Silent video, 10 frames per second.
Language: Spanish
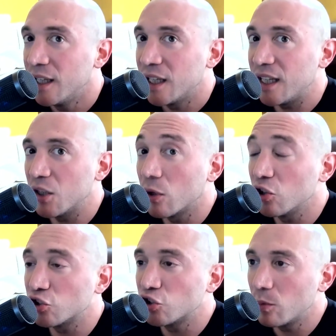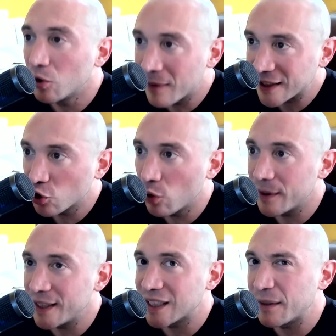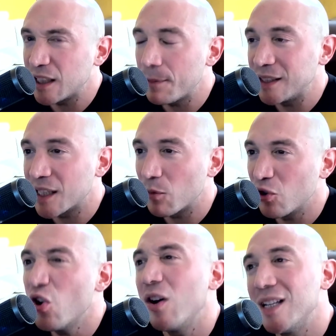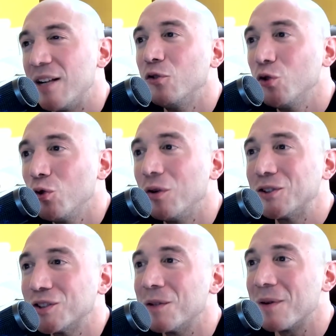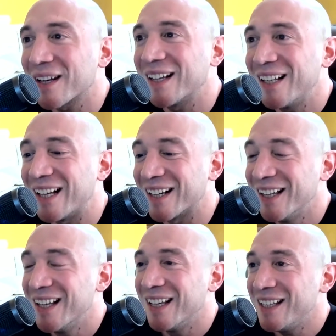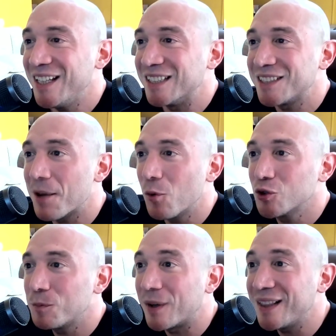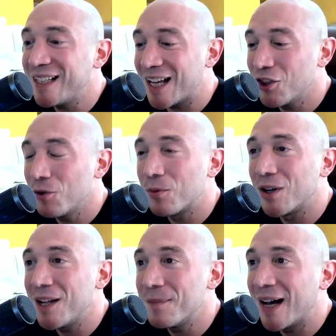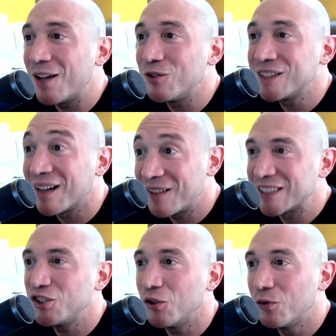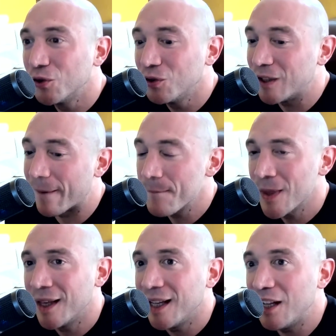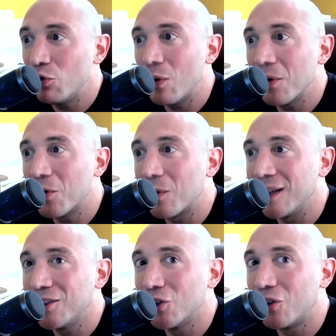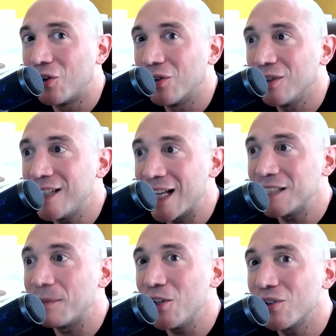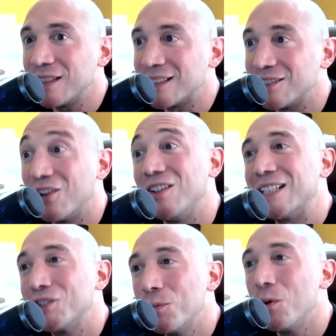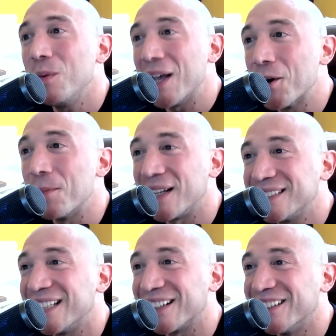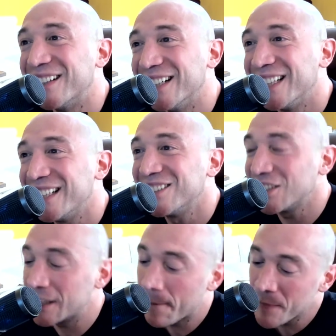eh, cuando somos más jóvenes a veces pensamos, no, en el futuro esto se va a arreglar. Y estamos pateando el problema a nuestra versión futura. Y luego cuando ya eres mayor dices, no, ya soy muy viejo para hacerlo. ¿Entiendes? Entonces,